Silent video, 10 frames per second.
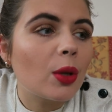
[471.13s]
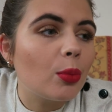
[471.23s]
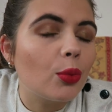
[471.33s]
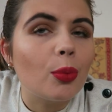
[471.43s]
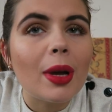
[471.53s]

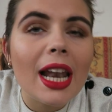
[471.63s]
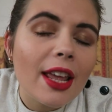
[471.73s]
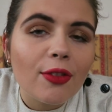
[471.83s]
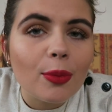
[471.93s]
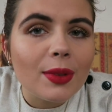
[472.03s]
ma
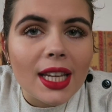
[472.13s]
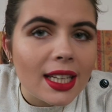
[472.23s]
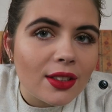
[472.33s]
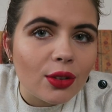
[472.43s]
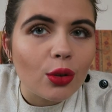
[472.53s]
life
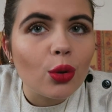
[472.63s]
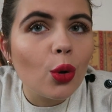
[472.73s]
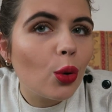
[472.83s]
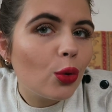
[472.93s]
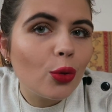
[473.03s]
update
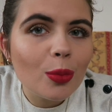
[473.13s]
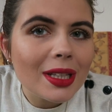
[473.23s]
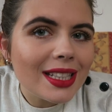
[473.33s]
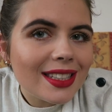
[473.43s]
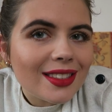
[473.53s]
goals
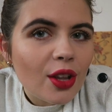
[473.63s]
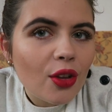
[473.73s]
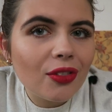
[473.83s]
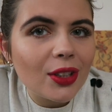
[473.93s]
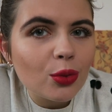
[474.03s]

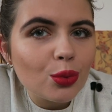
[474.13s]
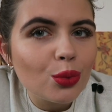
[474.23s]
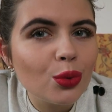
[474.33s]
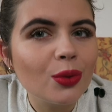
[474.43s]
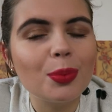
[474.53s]
2019 et
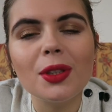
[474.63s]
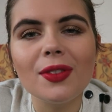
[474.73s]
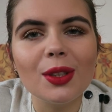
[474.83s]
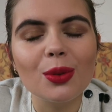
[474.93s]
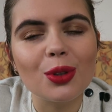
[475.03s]
tout, puis
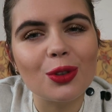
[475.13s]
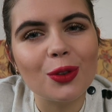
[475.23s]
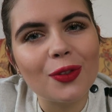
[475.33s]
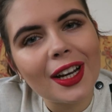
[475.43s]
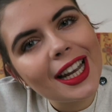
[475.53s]
vidéo que je
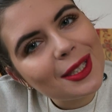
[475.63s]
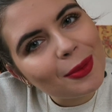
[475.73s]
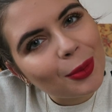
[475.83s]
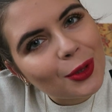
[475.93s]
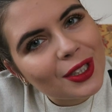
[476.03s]
veux te faire la
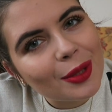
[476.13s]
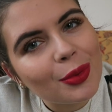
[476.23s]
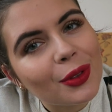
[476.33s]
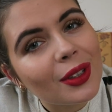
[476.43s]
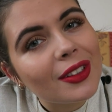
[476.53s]
semaine prochaine
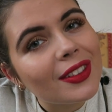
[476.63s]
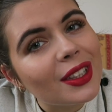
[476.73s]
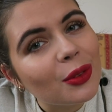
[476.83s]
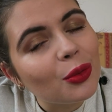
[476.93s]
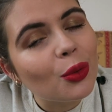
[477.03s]
puisque les
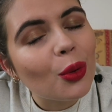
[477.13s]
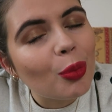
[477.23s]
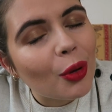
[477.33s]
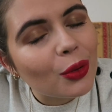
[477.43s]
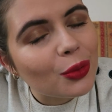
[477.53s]
vidéos vont
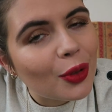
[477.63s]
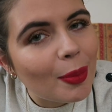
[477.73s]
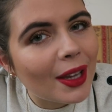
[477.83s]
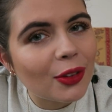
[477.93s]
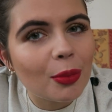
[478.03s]
reprendre une
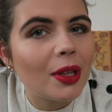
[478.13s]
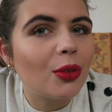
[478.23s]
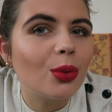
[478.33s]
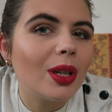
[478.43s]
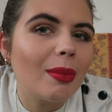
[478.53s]
fois par
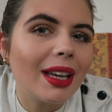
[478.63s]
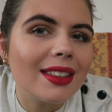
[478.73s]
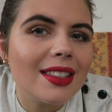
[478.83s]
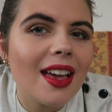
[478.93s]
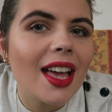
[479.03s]
semaine tous les
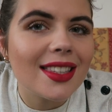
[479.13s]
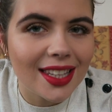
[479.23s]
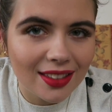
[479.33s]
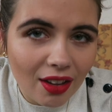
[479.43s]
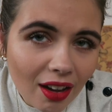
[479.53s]
mardis à
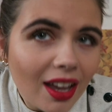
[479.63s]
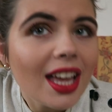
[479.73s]
16h.